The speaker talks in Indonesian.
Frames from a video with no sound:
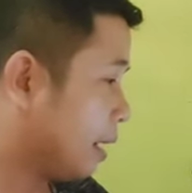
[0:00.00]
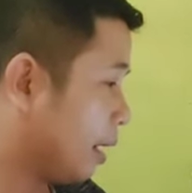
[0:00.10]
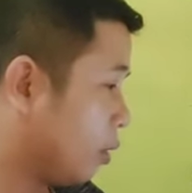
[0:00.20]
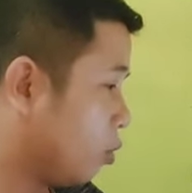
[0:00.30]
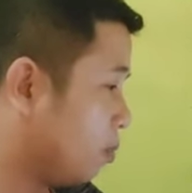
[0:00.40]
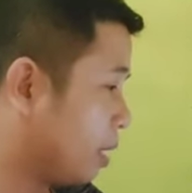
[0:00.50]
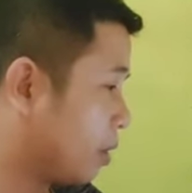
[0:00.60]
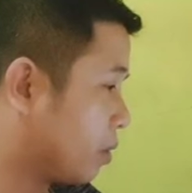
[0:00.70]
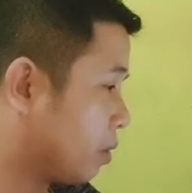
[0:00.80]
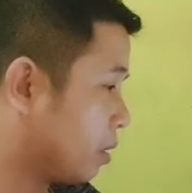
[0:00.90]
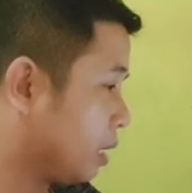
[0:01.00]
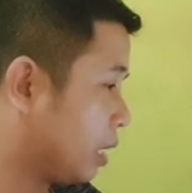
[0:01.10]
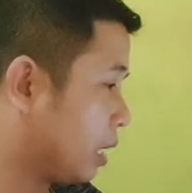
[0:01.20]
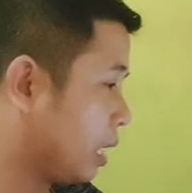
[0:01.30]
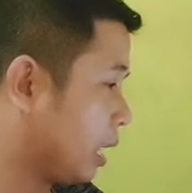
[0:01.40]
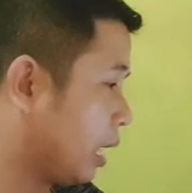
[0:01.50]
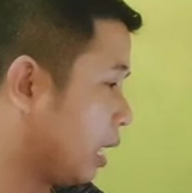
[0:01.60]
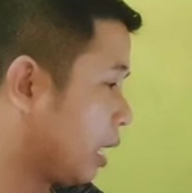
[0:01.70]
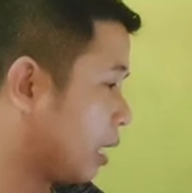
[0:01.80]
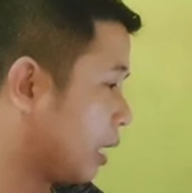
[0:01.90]
lalu berikutnya
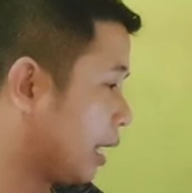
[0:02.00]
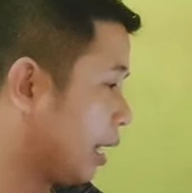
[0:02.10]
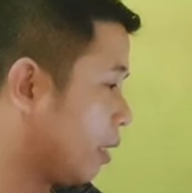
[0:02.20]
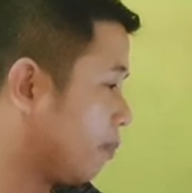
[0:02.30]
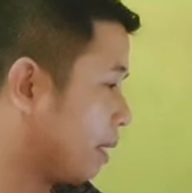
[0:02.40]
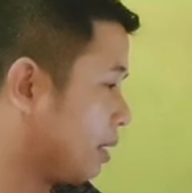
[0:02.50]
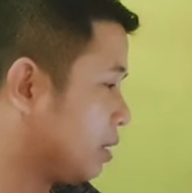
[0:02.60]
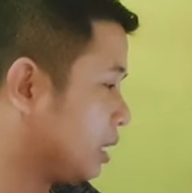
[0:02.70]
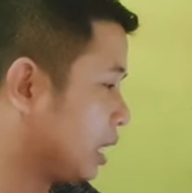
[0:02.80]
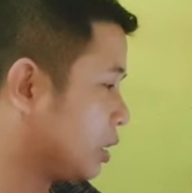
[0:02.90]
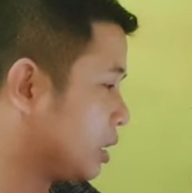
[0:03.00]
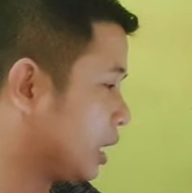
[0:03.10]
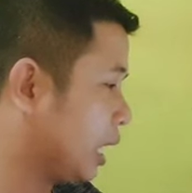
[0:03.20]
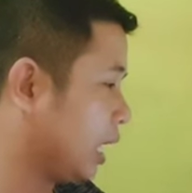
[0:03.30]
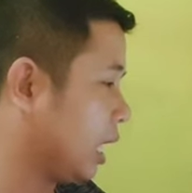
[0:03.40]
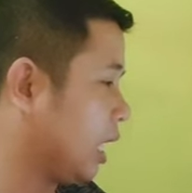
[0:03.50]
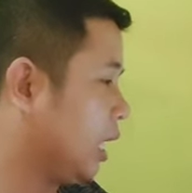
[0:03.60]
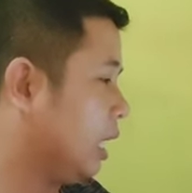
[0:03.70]
hari lahir Pancasila